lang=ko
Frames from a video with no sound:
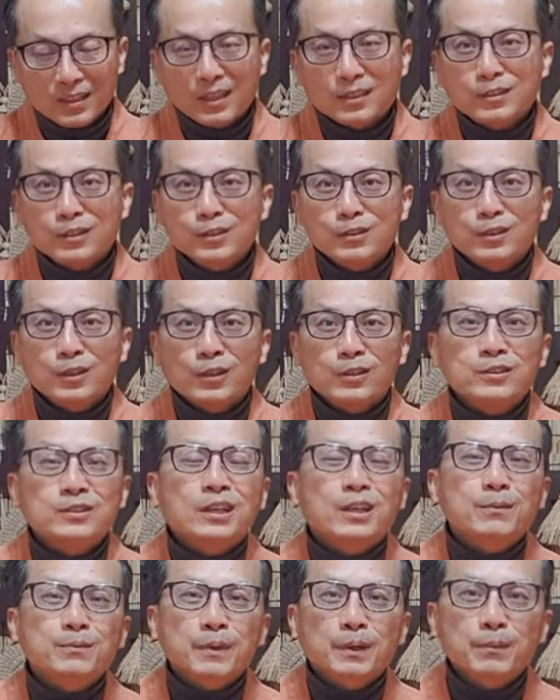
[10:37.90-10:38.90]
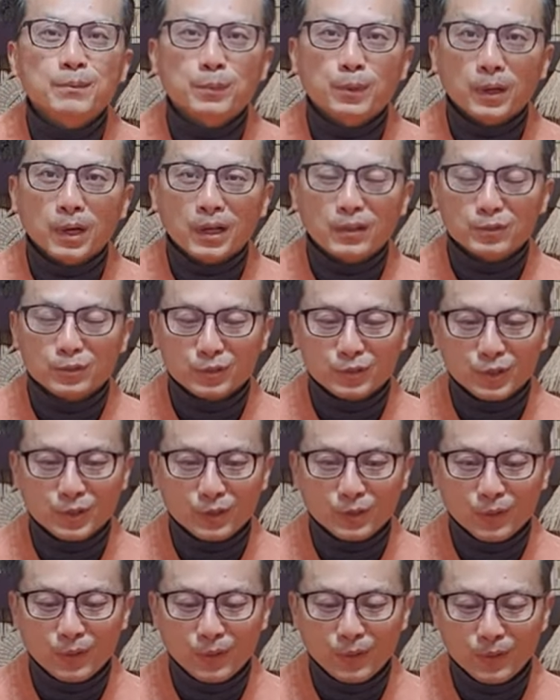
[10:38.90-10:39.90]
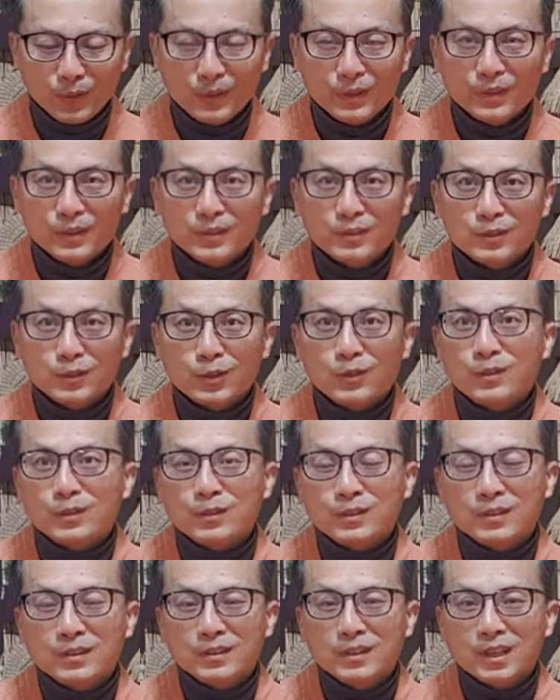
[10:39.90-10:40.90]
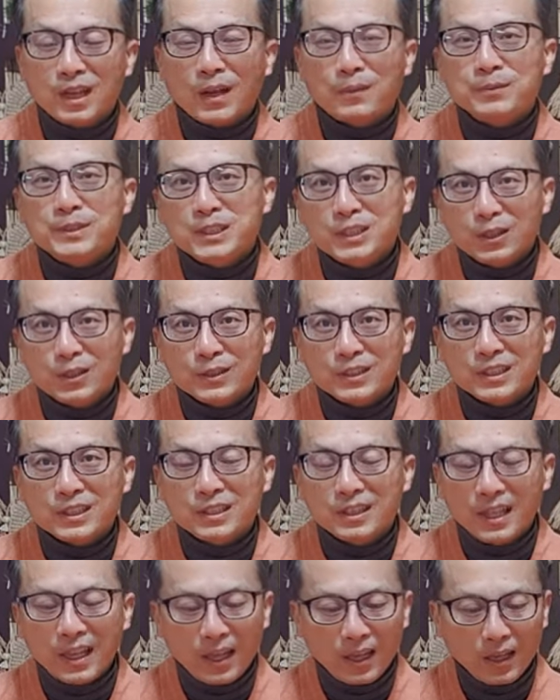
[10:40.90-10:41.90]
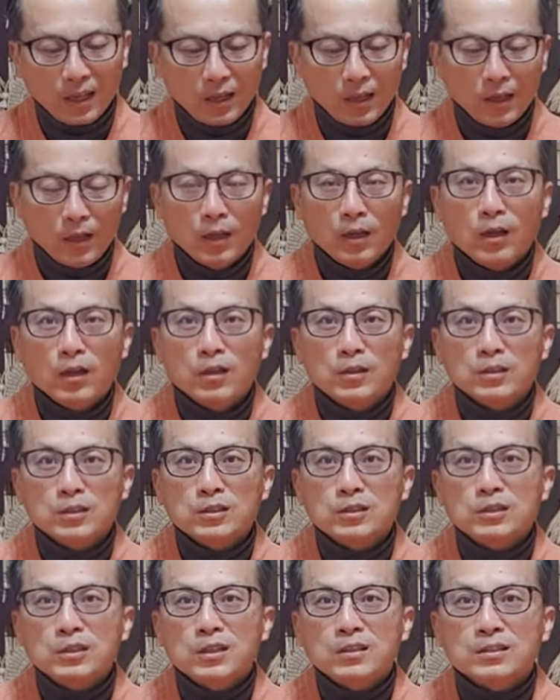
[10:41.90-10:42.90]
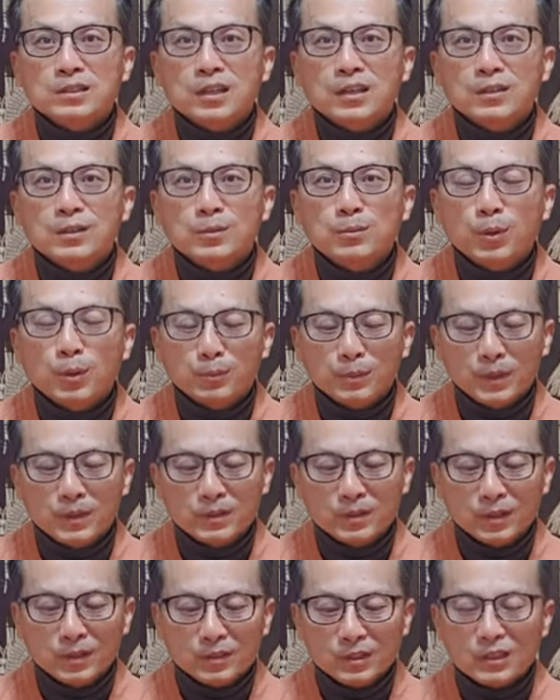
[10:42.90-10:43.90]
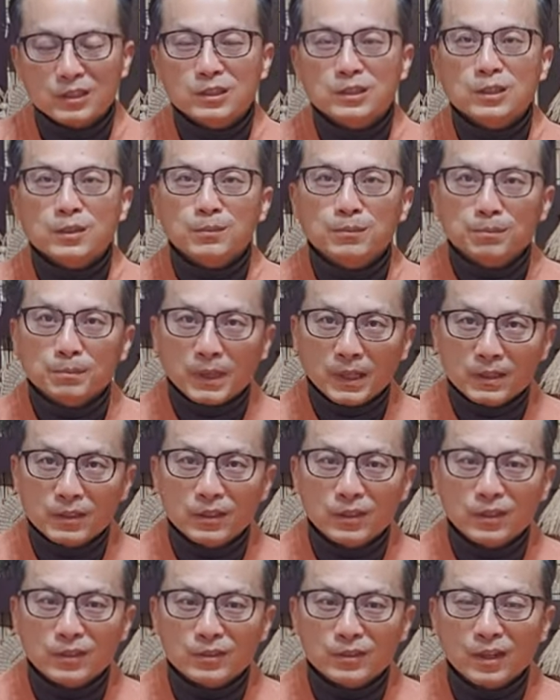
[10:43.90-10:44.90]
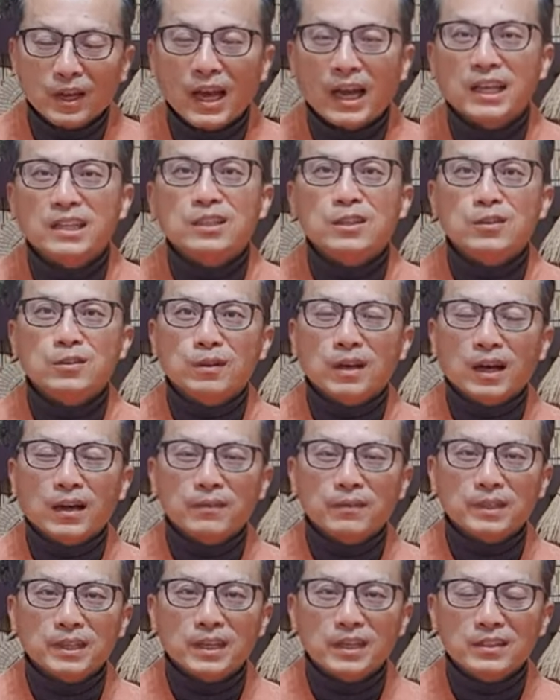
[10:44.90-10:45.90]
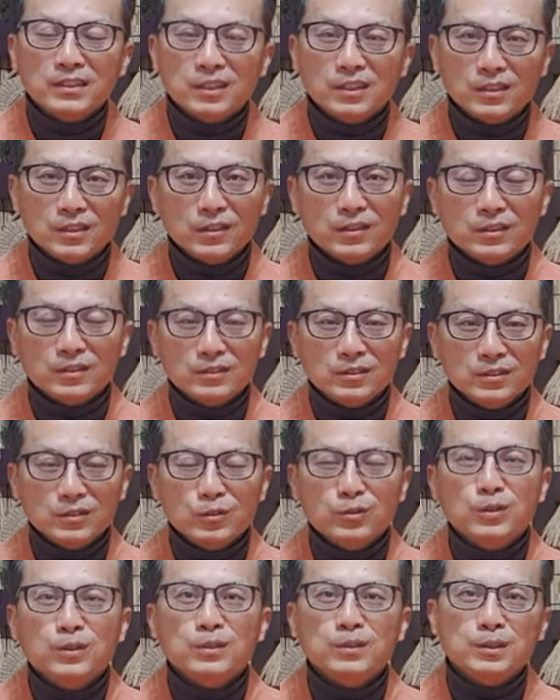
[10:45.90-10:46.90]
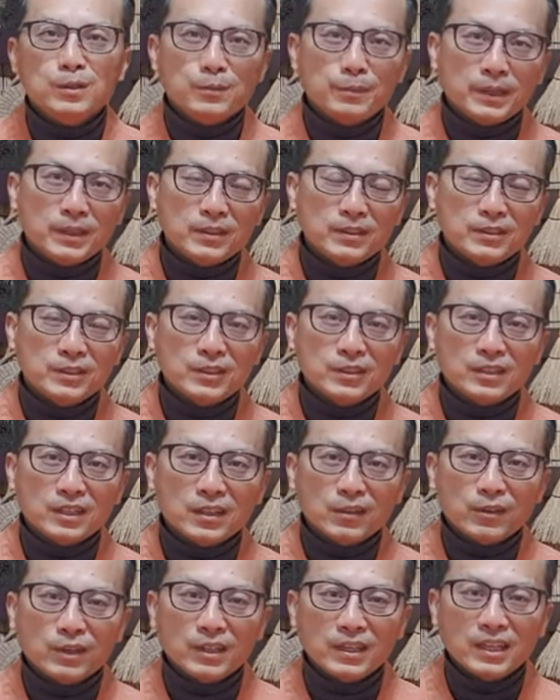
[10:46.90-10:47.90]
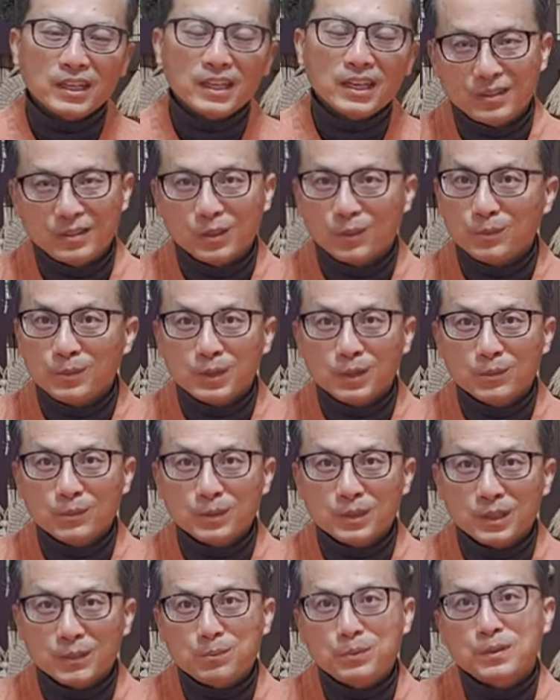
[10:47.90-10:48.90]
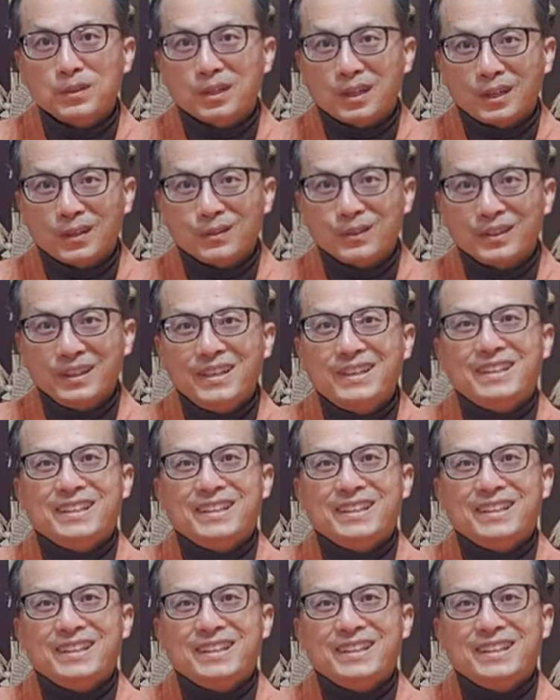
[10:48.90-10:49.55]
사실 영상만 보아주셔도 저는 감지덕지인데 그 영상을 보면서 직접 만들어서 아이들과 함께 즐거운 추억을 만드셨다고 하니까 너무너무 기쁘더라고요.